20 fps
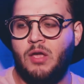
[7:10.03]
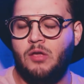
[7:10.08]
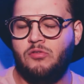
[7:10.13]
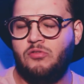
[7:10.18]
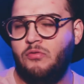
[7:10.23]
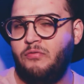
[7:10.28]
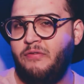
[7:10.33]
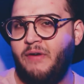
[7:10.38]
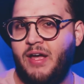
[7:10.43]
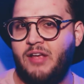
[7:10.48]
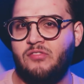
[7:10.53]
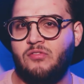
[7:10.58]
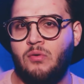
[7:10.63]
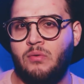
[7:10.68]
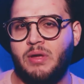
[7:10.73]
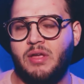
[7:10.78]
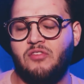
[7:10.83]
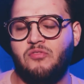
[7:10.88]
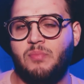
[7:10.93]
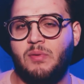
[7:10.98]
Isso faz
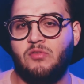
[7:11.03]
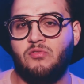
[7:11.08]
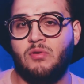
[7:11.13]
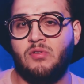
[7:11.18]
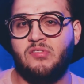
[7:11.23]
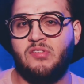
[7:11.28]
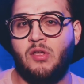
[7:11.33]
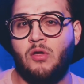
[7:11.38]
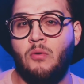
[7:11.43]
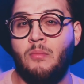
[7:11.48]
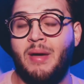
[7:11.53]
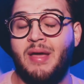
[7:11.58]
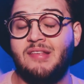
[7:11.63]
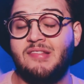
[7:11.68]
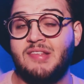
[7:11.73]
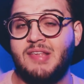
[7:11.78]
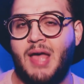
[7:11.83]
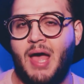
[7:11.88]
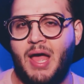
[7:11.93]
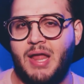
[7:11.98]
com que as pessoas tenham
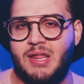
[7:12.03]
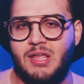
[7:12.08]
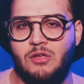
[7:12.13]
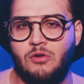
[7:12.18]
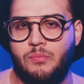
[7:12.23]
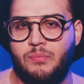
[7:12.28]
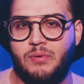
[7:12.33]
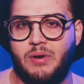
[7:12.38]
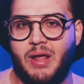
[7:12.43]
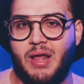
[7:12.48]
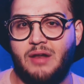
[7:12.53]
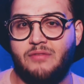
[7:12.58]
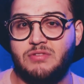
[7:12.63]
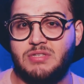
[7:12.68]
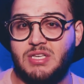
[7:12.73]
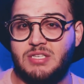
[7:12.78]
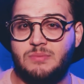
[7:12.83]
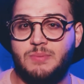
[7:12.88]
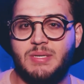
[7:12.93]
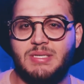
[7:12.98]
mais carinho por ela.
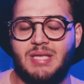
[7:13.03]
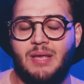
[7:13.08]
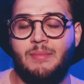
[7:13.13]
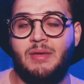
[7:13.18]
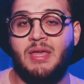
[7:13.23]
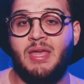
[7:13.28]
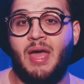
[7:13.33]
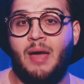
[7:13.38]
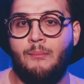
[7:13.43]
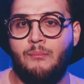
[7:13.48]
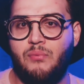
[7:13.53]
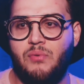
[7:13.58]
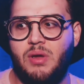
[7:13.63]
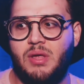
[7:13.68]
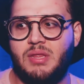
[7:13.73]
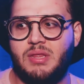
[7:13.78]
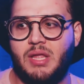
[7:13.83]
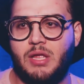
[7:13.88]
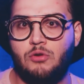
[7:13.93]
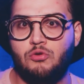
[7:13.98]
Vocês percebem que a
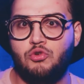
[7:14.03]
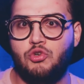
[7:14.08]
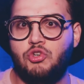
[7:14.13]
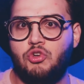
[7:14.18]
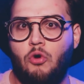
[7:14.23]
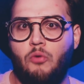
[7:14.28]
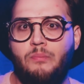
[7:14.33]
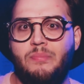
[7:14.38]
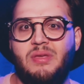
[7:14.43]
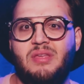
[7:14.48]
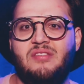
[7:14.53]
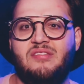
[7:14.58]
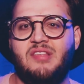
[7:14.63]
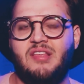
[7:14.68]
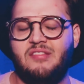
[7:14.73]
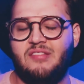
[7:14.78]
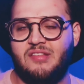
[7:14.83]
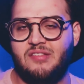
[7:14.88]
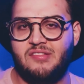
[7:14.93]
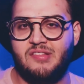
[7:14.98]
Britney, no show
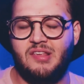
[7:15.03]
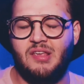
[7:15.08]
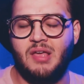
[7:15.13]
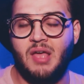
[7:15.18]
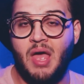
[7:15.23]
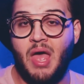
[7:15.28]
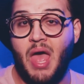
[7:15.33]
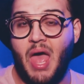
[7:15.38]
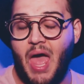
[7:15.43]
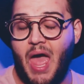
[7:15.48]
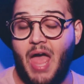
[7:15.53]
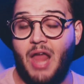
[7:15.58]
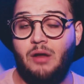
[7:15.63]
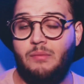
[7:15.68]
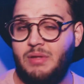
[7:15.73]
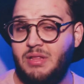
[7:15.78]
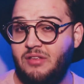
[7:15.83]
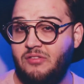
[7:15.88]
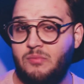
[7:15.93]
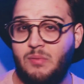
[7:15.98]
business em si, era
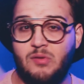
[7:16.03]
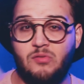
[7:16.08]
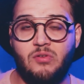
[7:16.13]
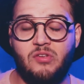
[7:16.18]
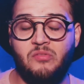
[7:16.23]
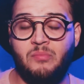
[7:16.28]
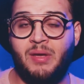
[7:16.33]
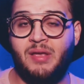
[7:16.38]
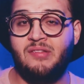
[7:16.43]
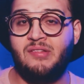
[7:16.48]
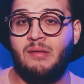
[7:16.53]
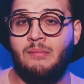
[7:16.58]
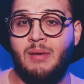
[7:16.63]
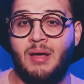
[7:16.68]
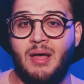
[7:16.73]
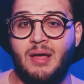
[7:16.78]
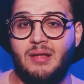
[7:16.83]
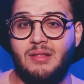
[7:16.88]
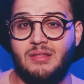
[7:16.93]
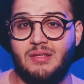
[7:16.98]
uma das pessoas mais
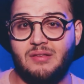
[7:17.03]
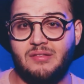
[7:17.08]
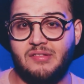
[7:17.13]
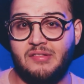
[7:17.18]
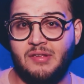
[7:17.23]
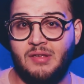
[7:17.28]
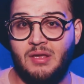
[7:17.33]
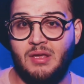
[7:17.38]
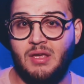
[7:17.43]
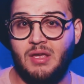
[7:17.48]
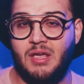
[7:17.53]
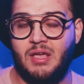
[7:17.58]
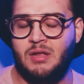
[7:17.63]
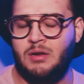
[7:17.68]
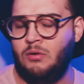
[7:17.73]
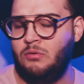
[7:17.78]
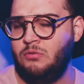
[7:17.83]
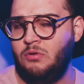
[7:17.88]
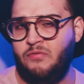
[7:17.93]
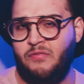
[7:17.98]
amadas. E
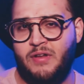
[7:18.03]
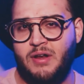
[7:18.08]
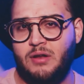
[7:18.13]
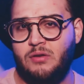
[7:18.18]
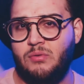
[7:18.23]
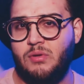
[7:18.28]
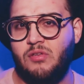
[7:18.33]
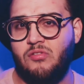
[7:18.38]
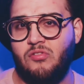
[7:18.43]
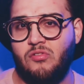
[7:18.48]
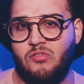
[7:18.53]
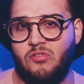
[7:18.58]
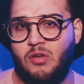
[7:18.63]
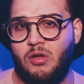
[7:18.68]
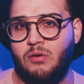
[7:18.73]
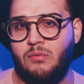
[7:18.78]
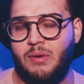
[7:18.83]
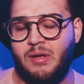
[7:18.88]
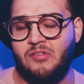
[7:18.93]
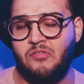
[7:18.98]
não tô falando isso só no